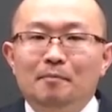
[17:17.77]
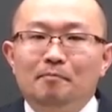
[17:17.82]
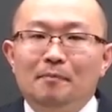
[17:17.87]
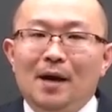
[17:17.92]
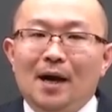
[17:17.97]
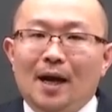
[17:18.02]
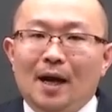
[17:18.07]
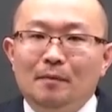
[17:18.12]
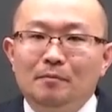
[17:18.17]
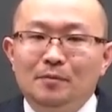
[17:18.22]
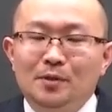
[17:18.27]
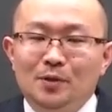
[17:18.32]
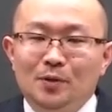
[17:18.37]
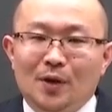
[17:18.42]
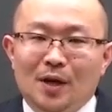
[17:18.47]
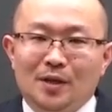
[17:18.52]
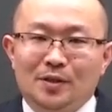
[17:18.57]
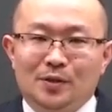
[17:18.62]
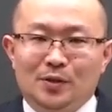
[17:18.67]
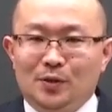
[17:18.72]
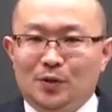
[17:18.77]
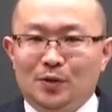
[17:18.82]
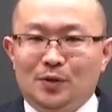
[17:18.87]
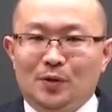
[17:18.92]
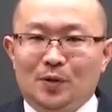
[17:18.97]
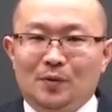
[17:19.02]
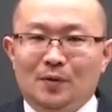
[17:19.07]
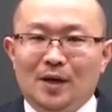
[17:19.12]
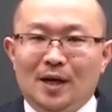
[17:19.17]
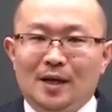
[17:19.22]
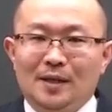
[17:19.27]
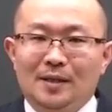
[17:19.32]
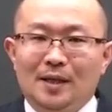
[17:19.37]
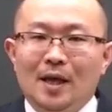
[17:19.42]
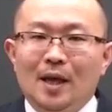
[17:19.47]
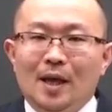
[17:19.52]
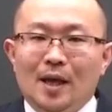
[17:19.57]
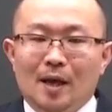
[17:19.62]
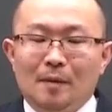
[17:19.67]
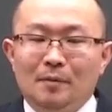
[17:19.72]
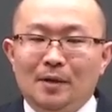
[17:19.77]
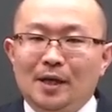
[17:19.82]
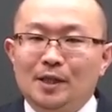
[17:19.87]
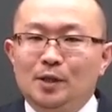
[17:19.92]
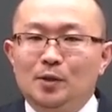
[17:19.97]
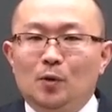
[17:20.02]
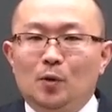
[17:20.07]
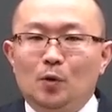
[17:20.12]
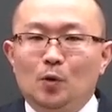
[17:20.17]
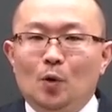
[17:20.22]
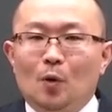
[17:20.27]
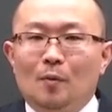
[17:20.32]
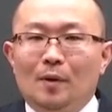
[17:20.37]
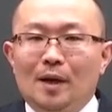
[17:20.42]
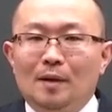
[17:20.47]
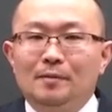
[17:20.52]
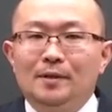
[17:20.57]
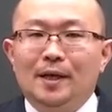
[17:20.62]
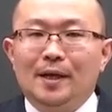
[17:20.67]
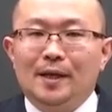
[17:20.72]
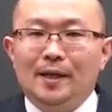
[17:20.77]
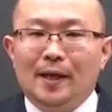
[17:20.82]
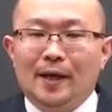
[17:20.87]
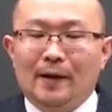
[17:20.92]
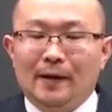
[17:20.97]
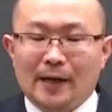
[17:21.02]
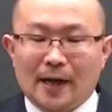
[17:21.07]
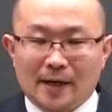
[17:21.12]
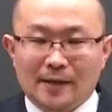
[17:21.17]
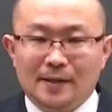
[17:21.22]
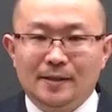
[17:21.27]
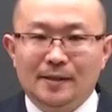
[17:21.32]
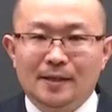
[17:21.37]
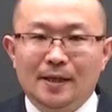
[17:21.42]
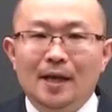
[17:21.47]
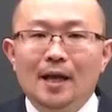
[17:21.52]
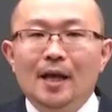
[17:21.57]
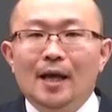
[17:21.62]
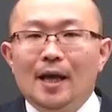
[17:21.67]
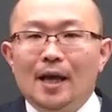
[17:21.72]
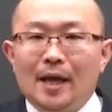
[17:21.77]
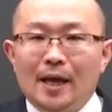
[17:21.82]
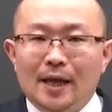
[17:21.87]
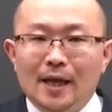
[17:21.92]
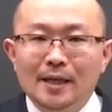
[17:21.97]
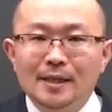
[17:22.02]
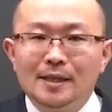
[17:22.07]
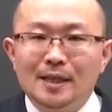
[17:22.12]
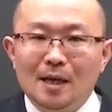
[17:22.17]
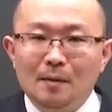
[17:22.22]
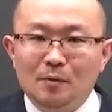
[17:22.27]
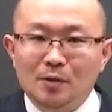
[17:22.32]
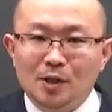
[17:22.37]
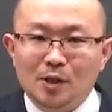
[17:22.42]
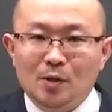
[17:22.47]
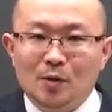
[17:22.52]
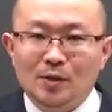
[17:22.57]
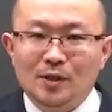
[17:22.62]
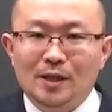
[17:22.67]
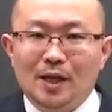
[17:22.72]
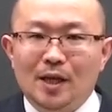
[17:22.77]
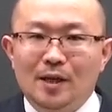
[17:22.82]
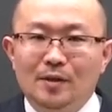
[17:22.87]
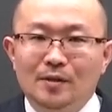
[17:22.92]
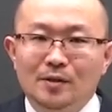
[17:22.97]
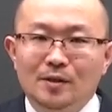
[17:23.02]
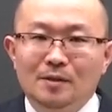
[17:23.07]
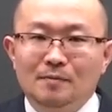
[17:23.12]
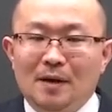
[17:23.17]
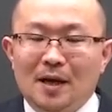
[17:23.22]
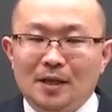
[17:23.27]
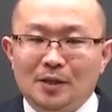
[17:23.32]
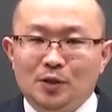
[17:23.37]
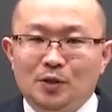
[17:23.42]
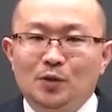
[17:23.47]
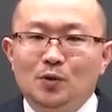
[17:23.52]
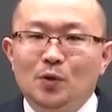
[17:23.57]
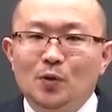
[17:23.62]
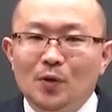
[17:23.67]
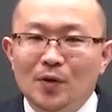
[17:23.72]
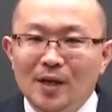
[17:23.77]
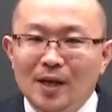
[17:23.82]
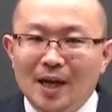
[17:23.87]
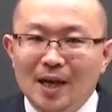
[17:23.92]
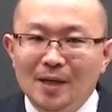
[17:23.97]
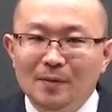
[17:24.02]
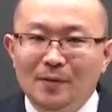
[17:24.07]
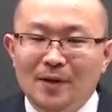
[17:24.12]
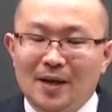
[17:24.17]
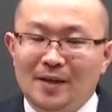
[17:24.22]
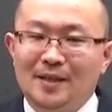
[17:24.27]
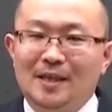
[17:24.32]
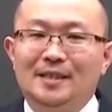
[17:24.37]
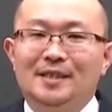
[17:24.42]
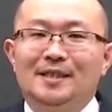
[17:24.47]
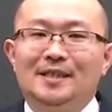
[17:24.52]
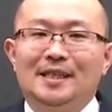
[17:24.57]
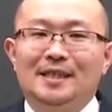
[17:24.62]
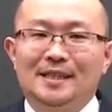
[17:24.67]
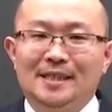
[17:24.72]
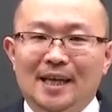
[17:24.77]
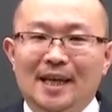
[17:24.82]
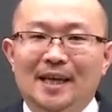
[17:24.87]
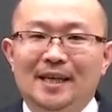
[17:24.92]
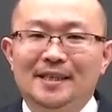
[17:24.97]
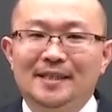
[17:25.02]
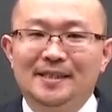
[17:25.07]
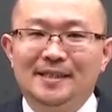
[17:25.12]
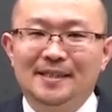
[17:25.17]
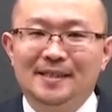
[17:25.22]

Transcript: まあ、漢文の学習というのは昔のことを学ぶだけではなく、現在も使用しているまあ熟語の理解にも役立つんですね。